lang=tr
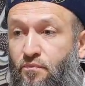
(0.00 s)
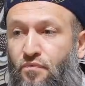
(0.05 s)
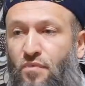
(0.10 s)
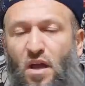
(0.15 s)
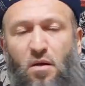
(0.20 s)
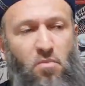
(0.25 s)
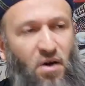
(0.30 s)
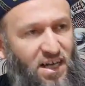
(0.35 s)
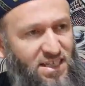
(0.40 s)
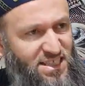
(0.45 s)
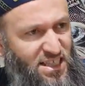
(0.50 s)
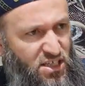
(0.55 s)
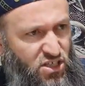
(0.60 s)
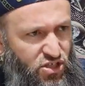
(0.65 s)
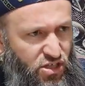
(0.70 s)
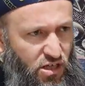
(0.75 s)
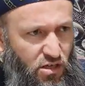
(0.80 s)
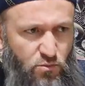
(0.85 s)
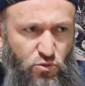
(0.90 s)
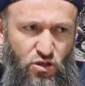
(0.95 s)
bazen
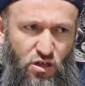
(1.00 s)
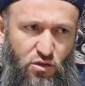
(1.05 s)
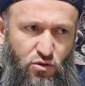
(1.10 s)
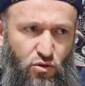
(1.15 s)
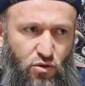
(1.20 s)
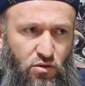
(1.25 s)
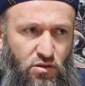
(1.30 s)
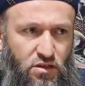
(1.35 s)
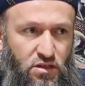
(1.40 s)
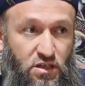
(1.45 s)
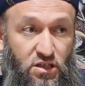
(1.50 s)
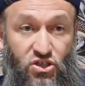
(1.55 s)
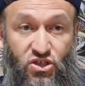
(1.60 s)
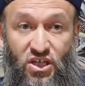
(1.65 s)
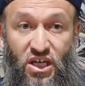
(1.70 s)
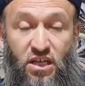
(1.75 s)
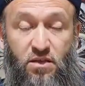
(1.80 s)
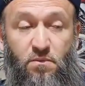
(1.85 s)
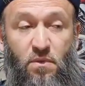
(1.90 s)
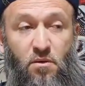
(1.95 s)
işe yarıyor, yarıyor. İnkar
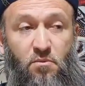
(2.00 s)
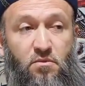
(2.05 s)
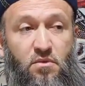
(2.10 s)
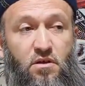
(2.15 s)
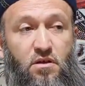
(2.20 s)
etmem.